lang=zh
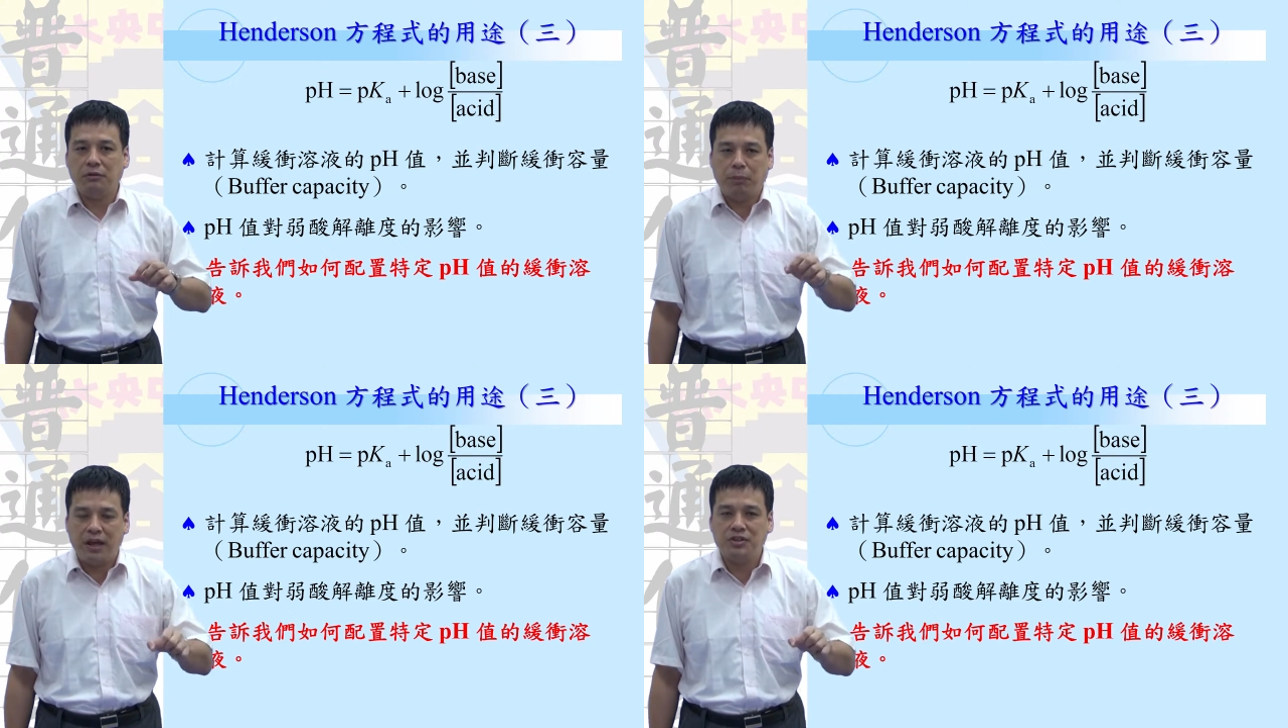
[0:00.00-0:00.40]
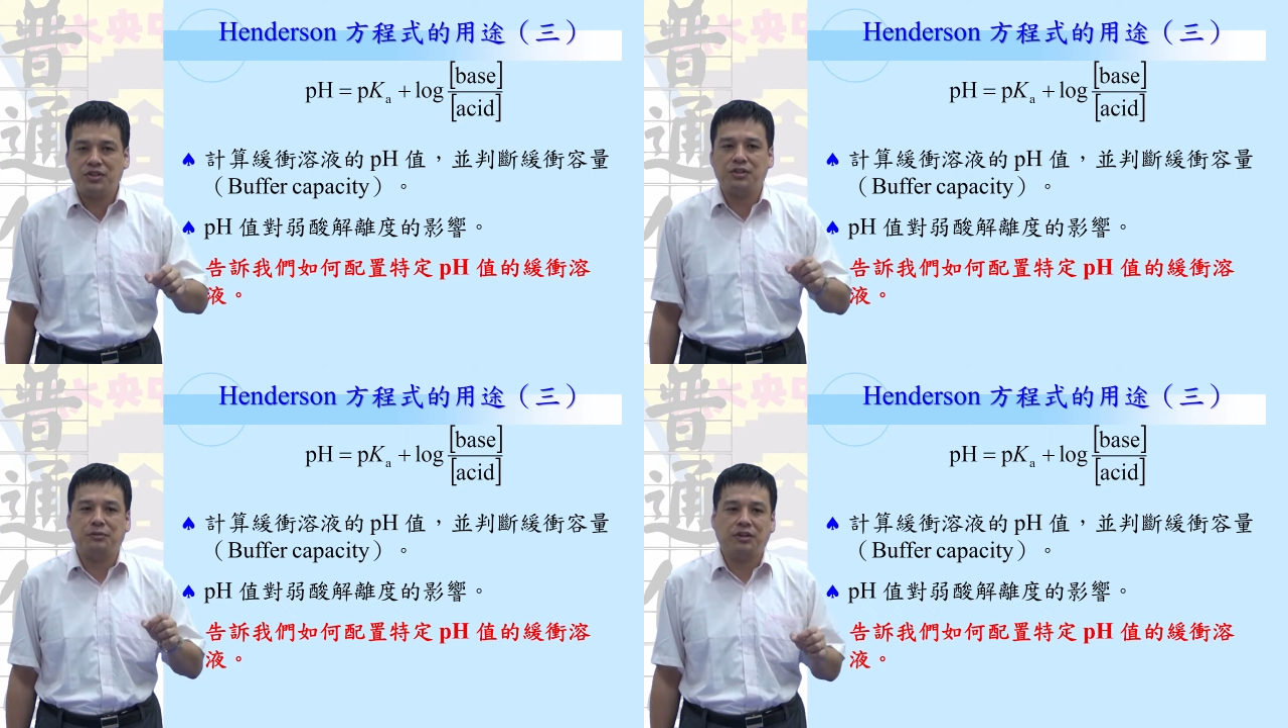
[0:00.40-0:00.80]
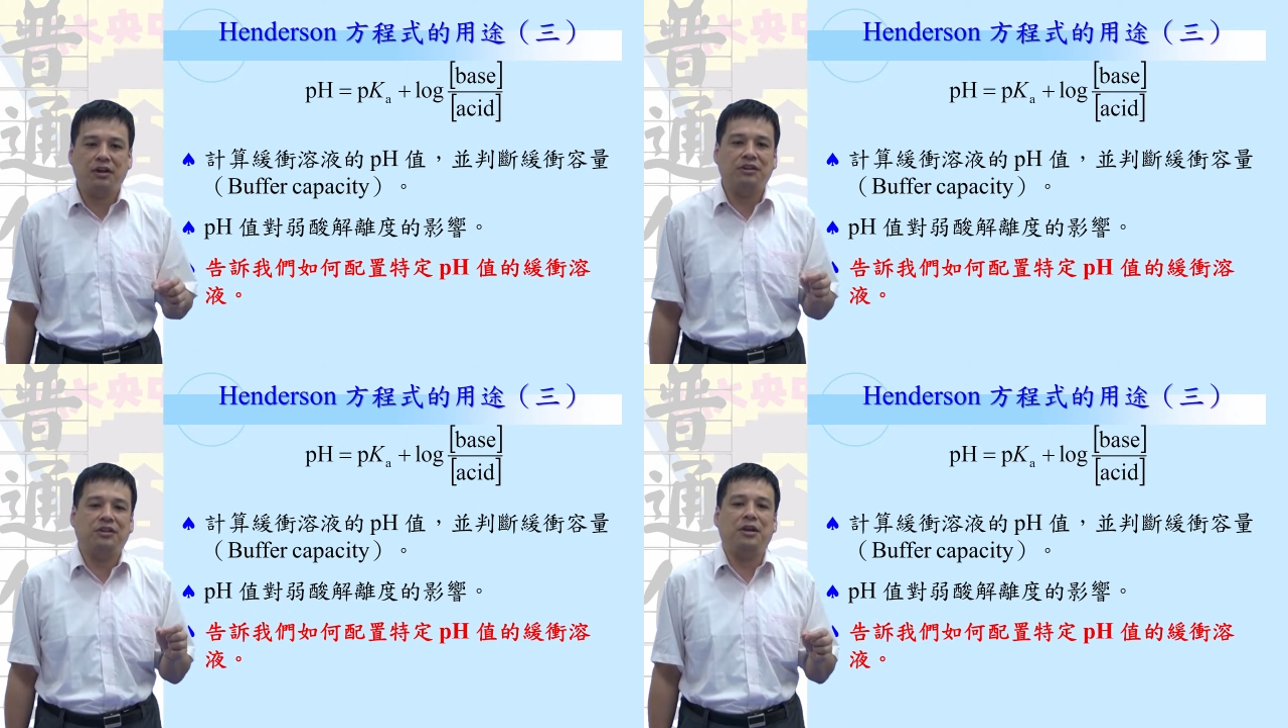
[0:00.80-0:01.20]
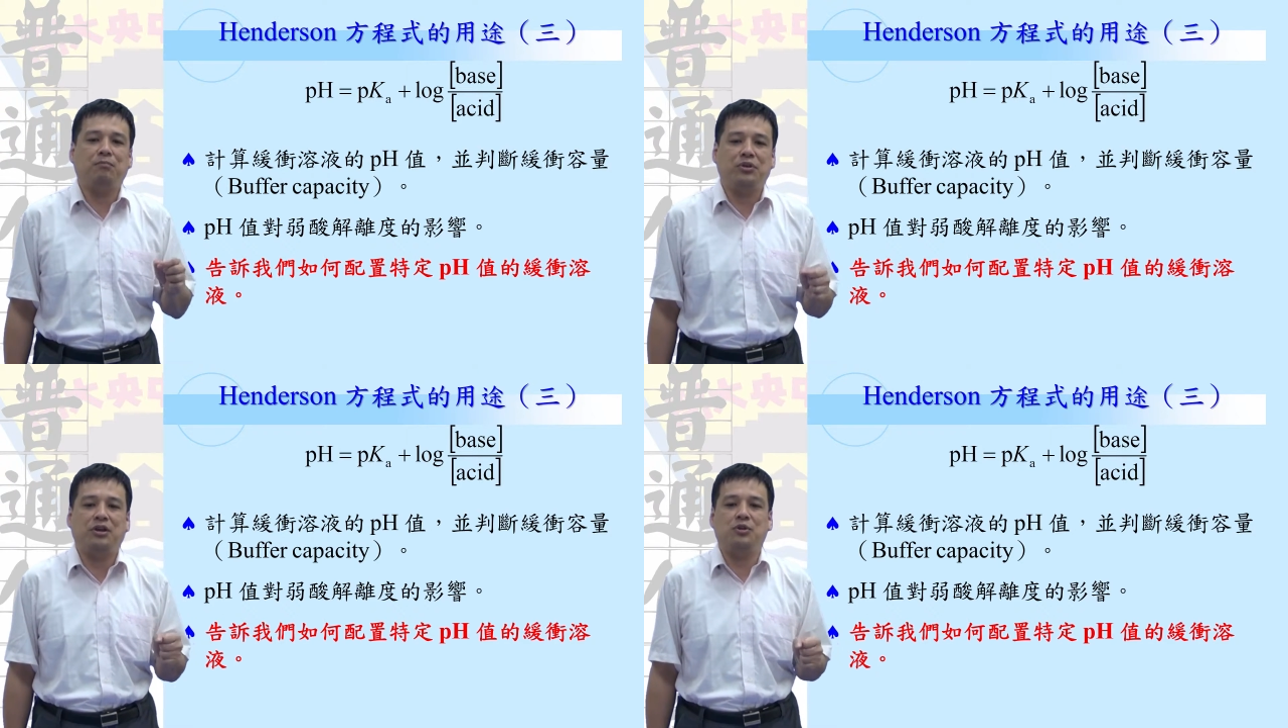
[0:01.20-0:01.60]
配置特
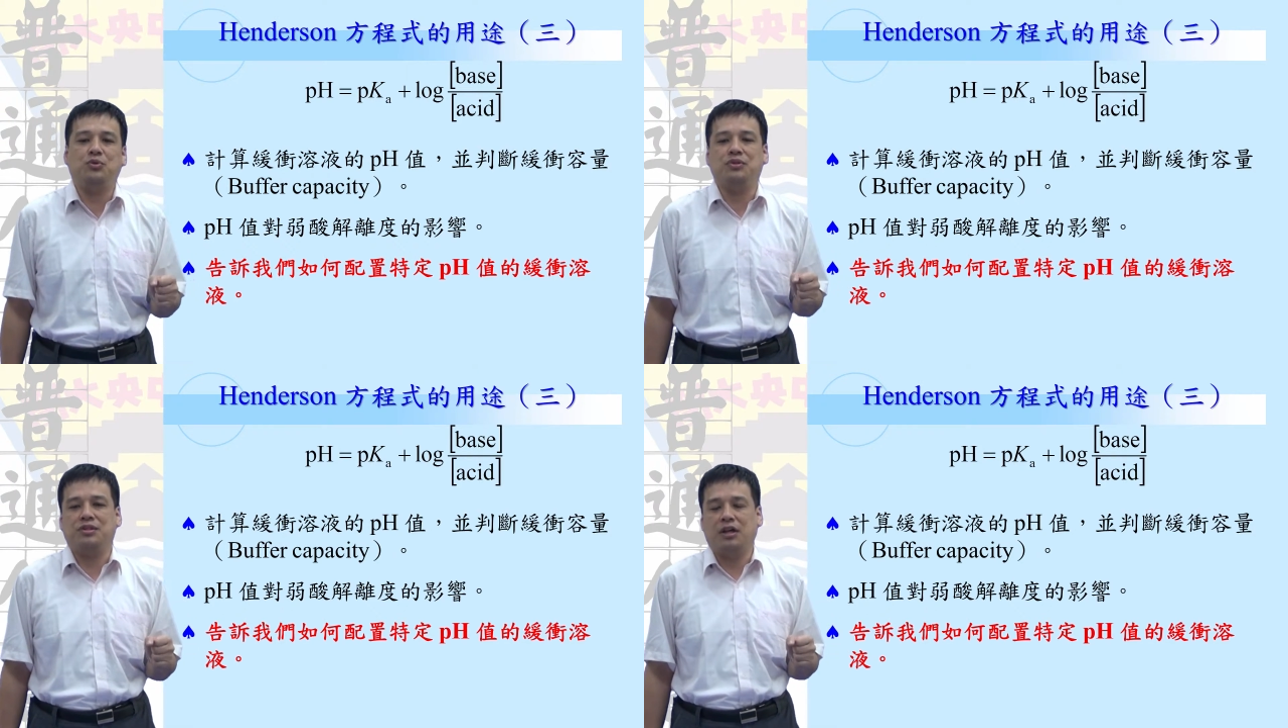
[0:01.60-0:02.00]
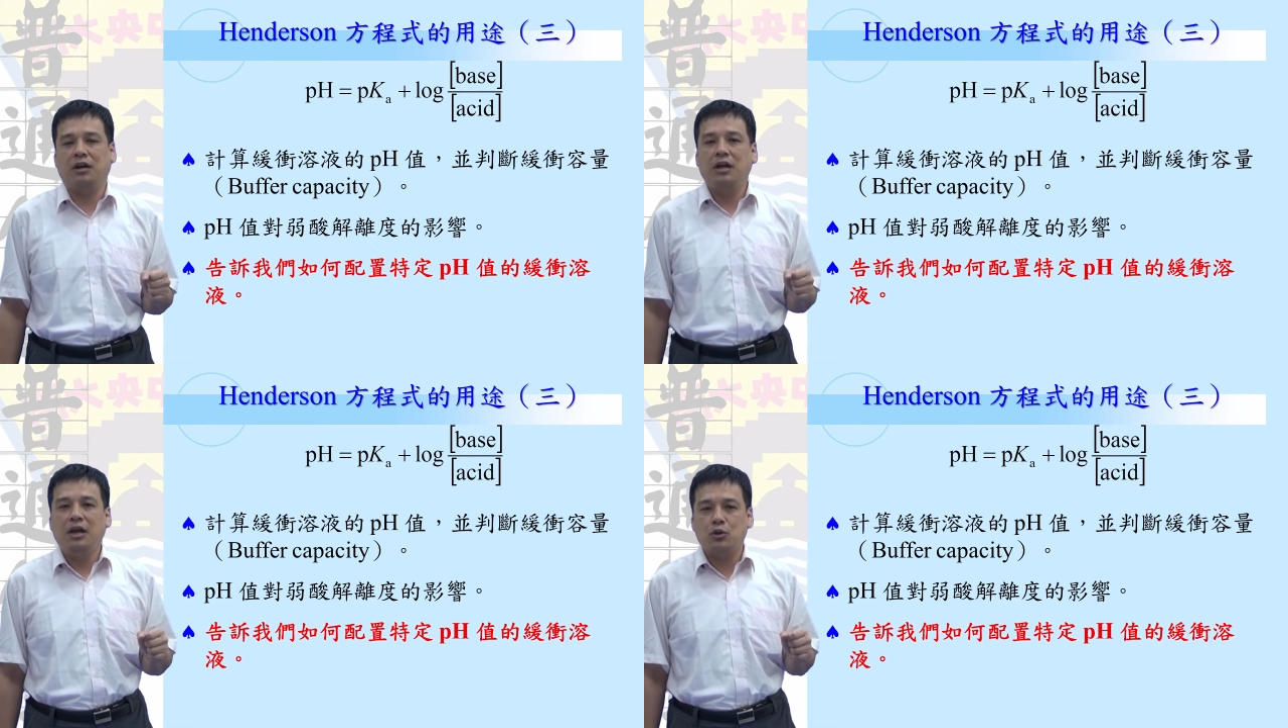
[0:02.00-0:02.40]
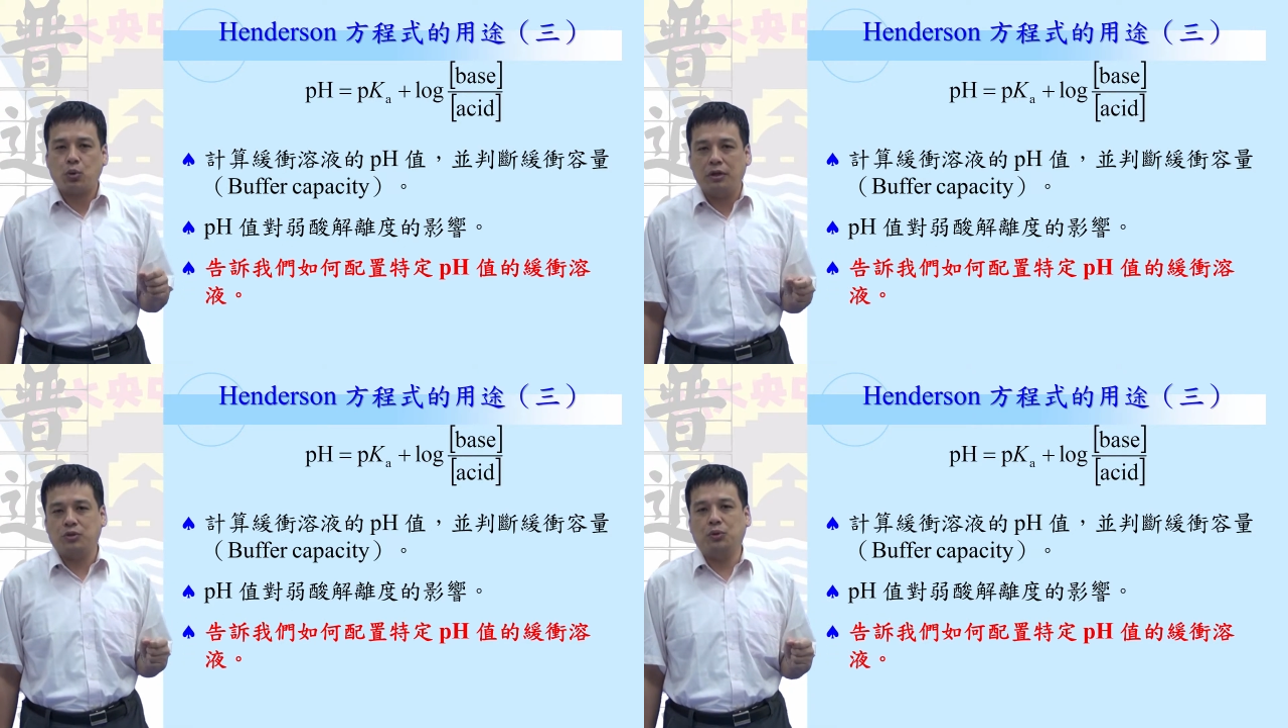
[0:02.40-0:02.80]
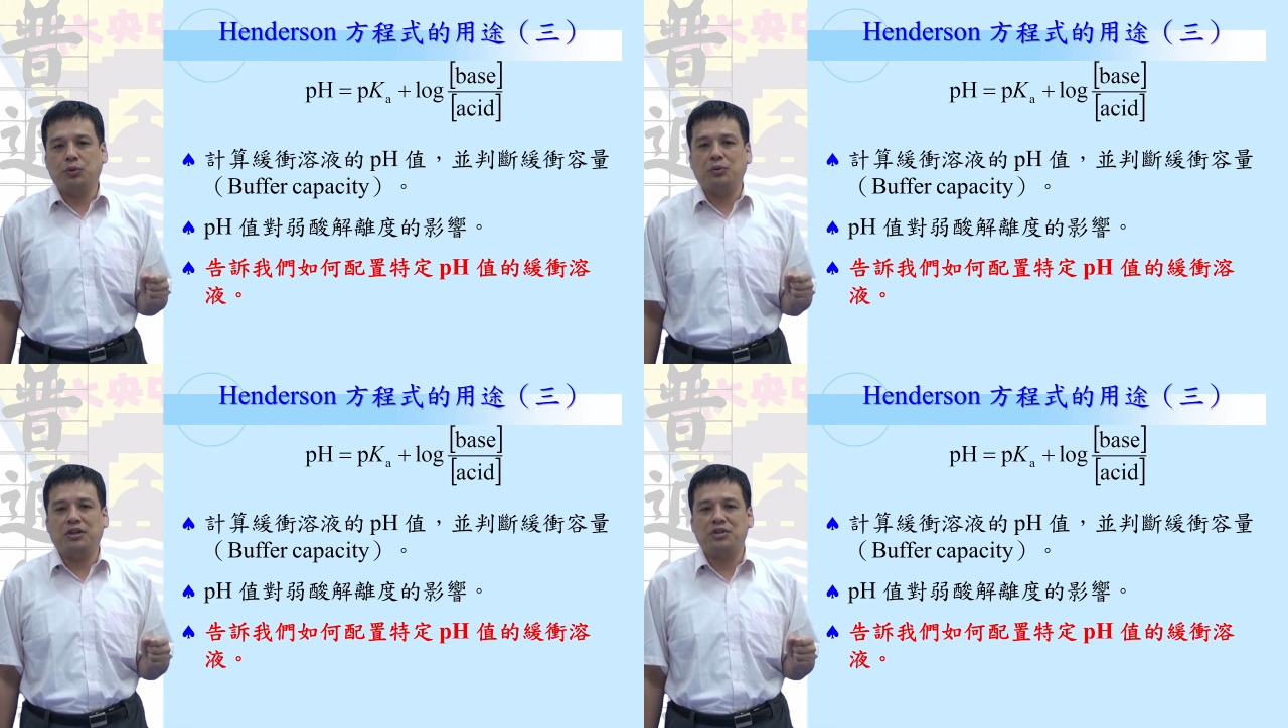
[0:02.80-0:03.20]
定 pH 值的缓冲
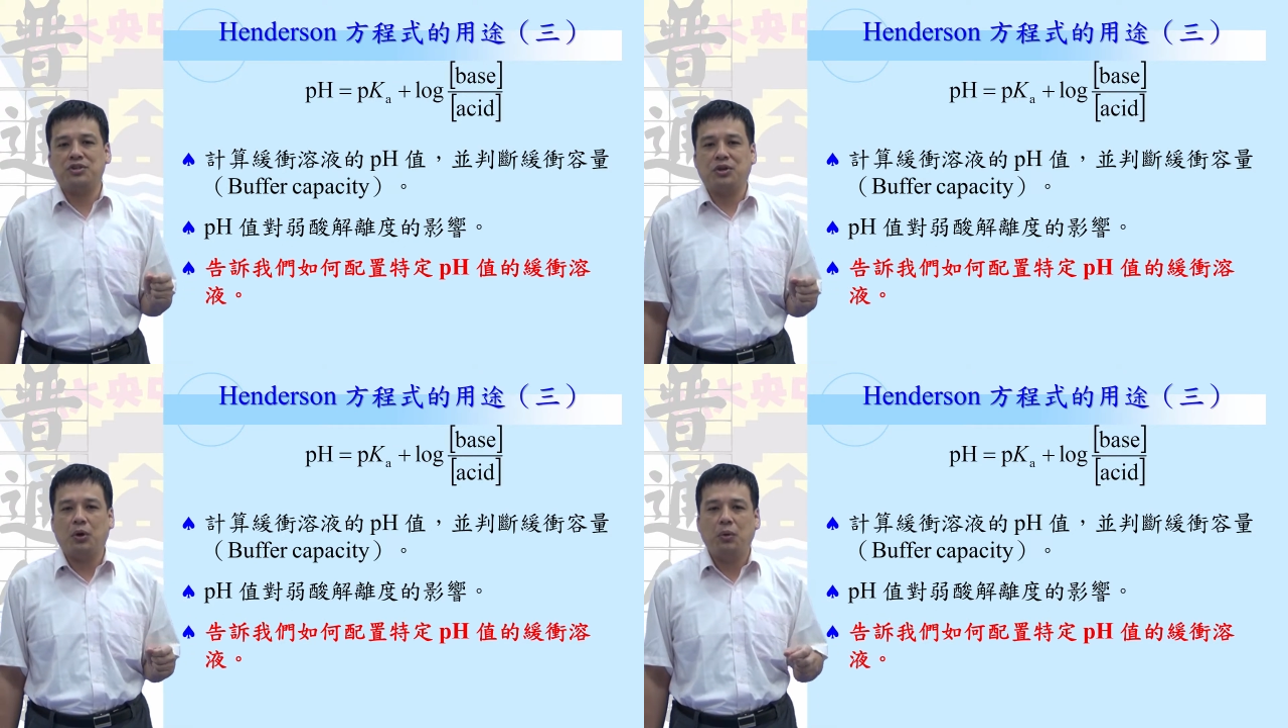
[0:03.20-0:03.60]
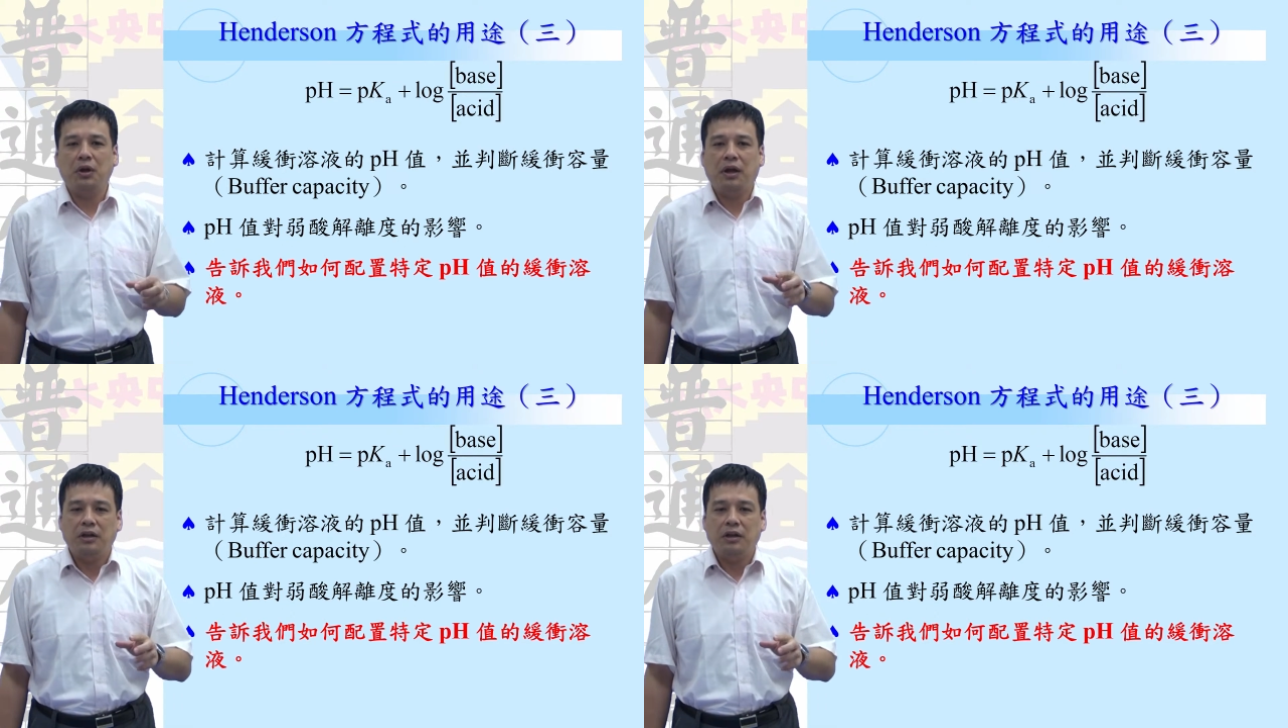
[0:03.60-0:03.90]
溶液的时候，